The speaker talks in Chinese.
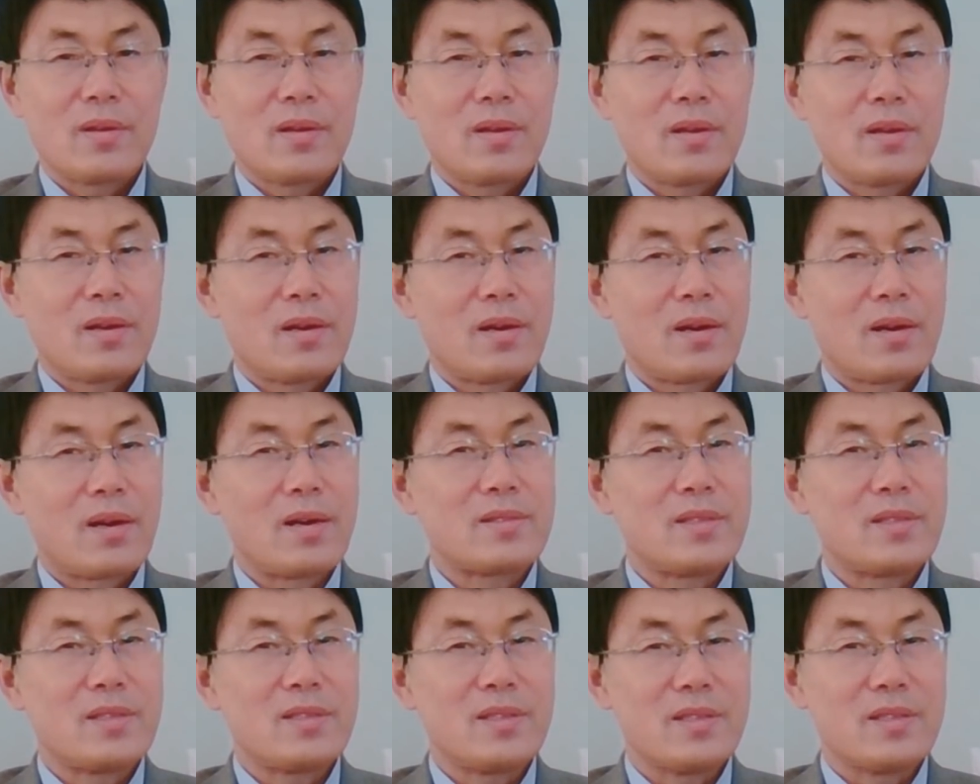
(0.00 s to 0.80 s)
而
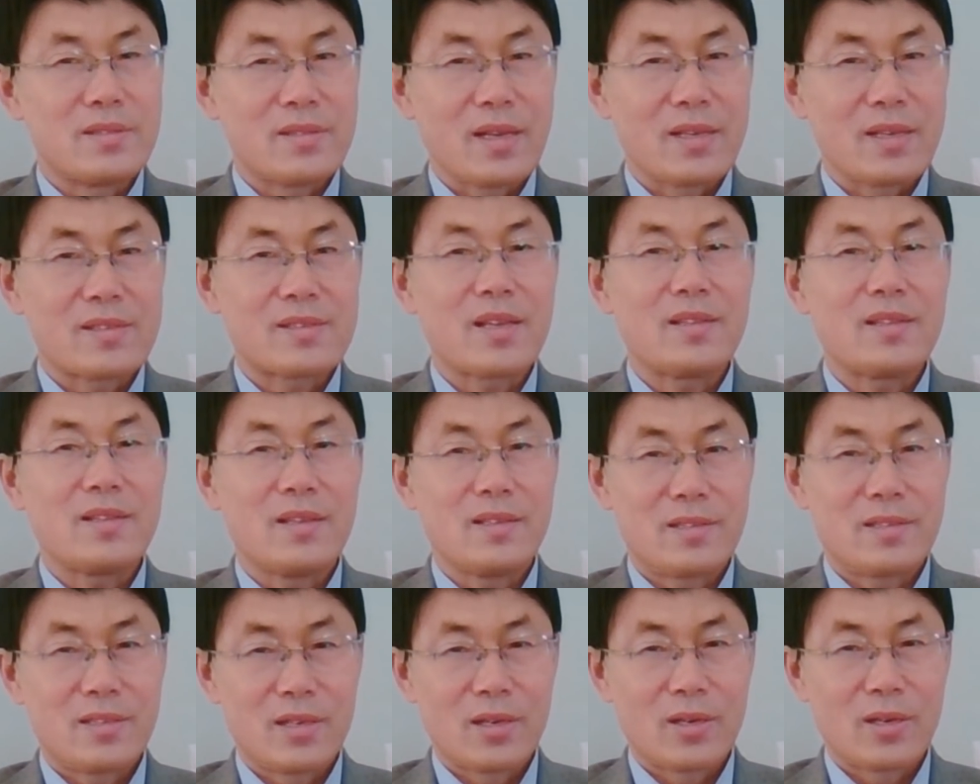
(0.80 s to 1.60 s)
仅仅在三年
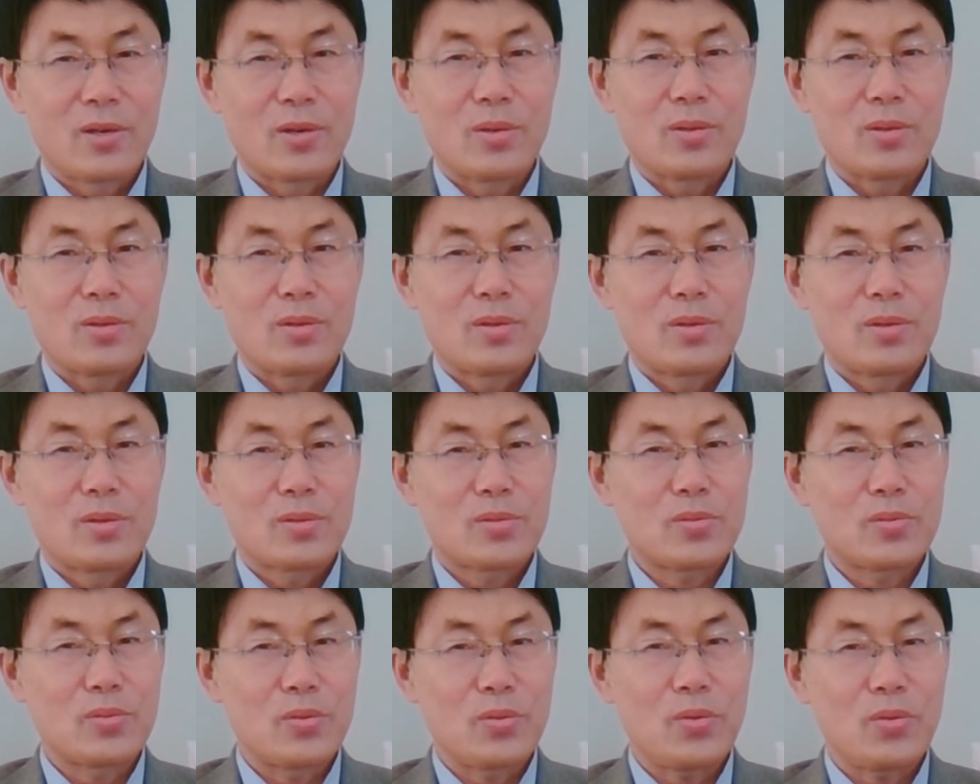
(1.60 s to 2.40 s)
之后，
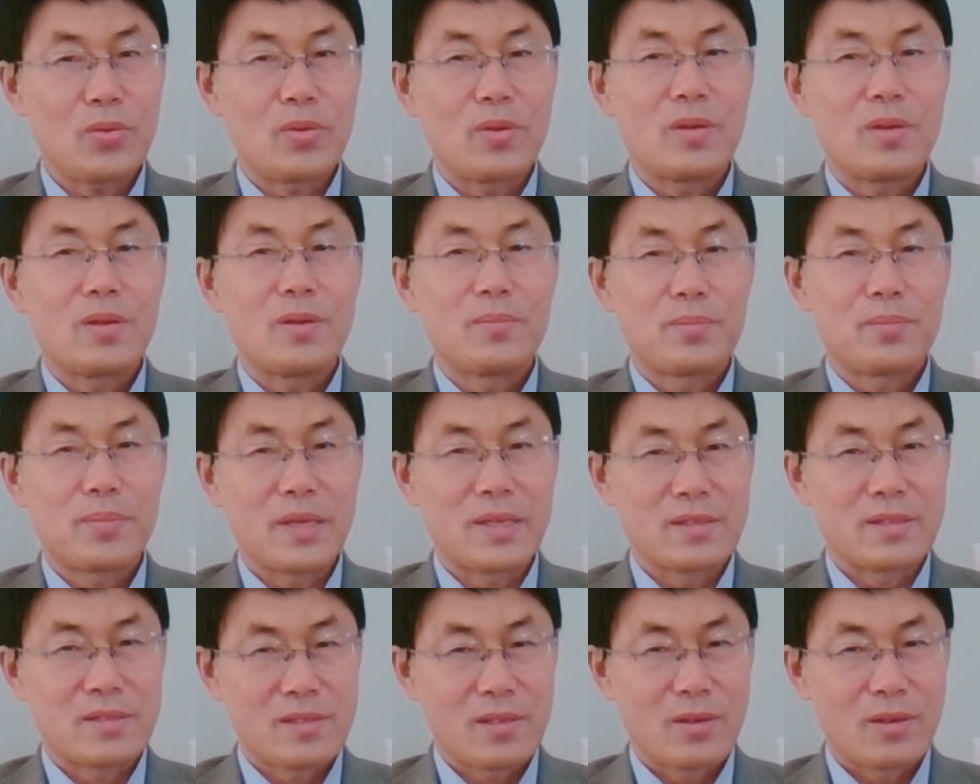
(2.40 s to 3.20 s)
粟裕。
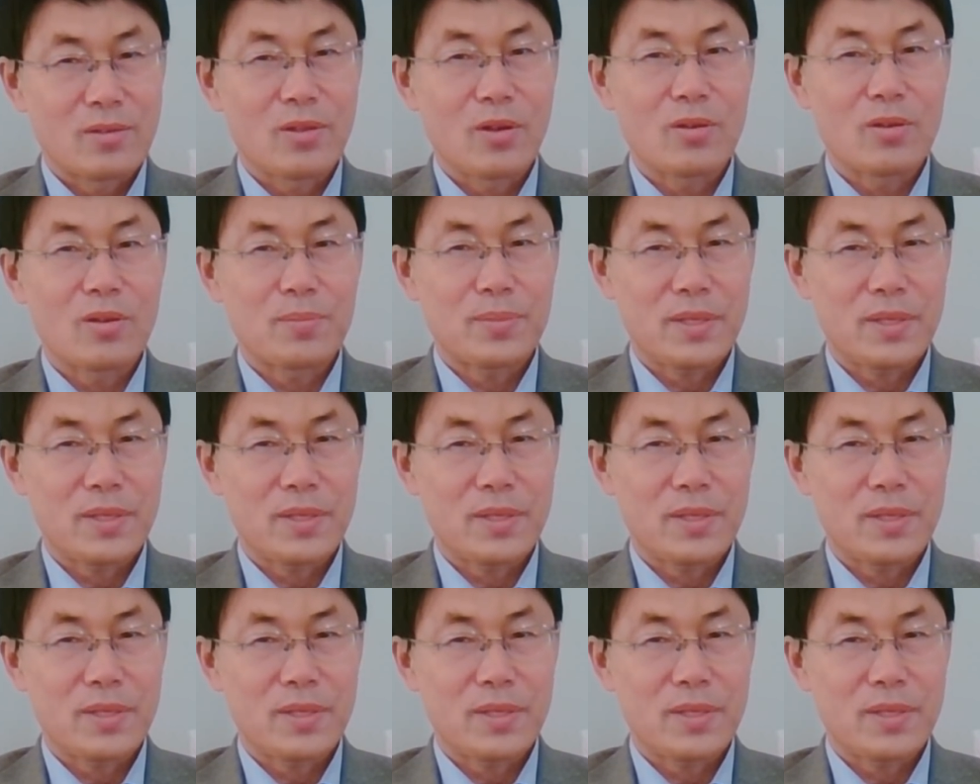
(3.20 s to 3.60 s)
便遭到了批